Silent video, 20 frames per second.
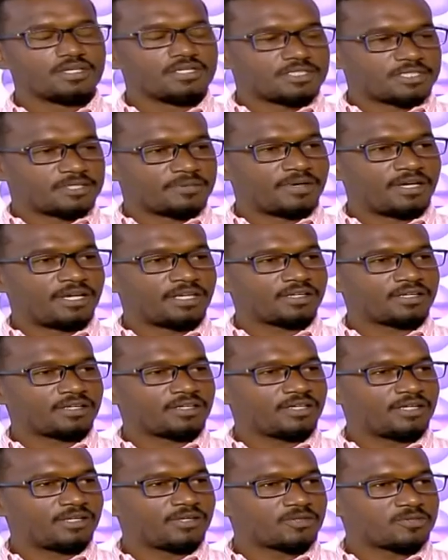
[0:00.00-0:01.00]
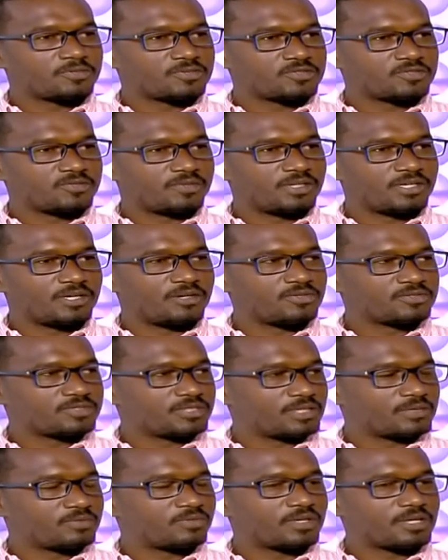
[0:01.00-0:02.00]
صباح الخير عليكم الزملاء
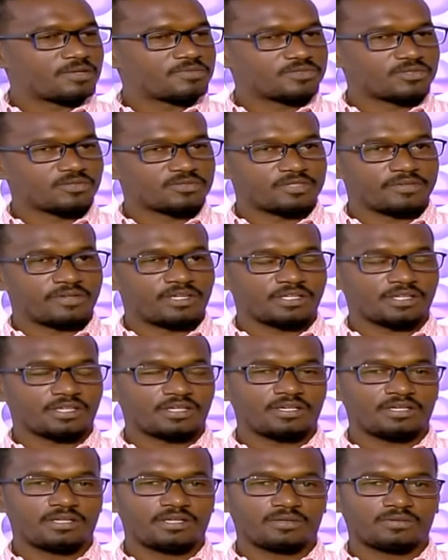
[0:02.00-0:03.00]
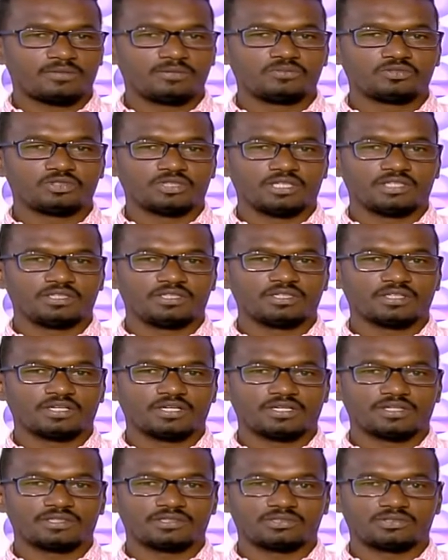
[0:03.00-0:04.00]
حسام وحمزه وصباح الخير على كل مشاهدي
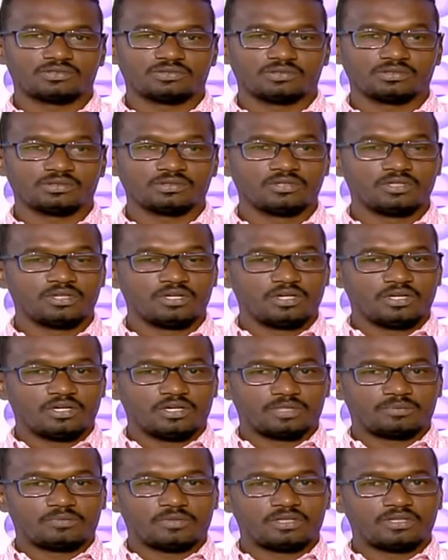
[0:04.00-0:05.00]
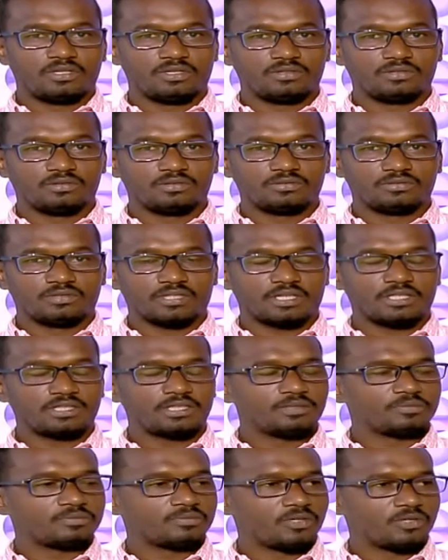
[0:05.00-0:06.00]
قناه الشروق اتمنى انه
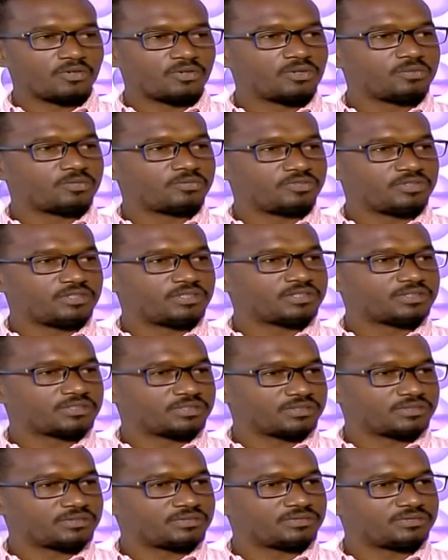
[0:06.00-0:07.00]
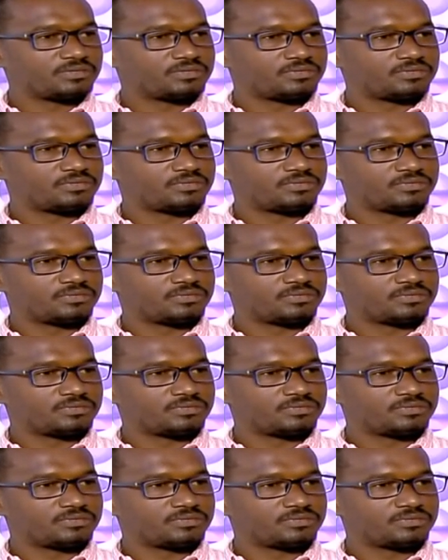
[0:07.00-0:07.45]
نقدم ما هو مفيد ان شاء الله